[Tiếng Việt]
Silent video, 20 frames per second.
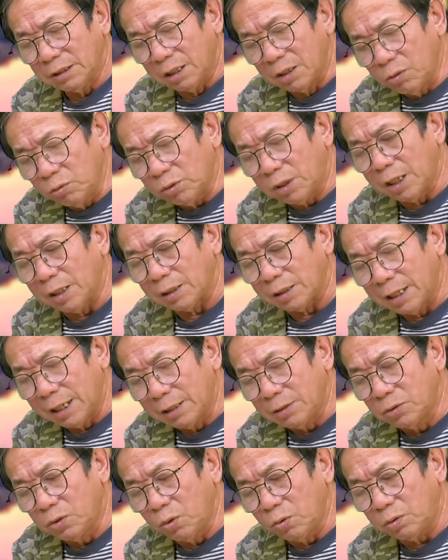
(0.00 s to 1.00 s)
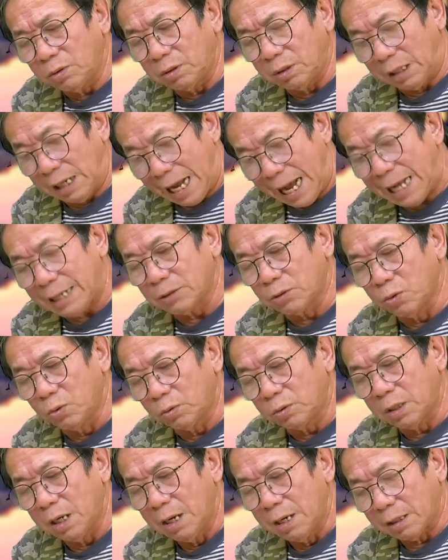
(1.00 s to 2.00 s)
Hữu Thịnh nên rút, đã
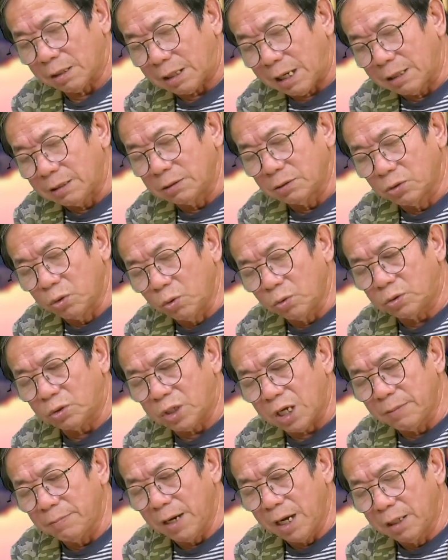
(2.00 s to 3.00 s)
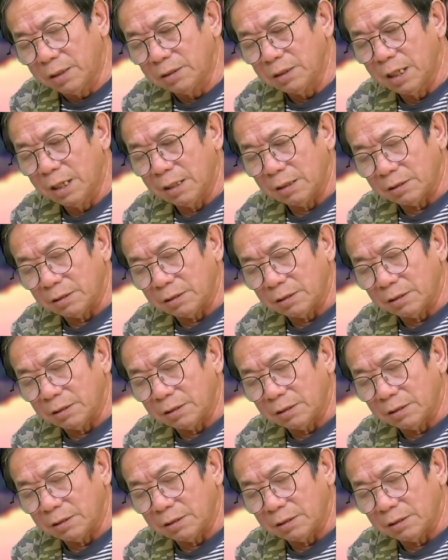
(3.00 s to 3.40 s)
rút, cần rút sớm hơn,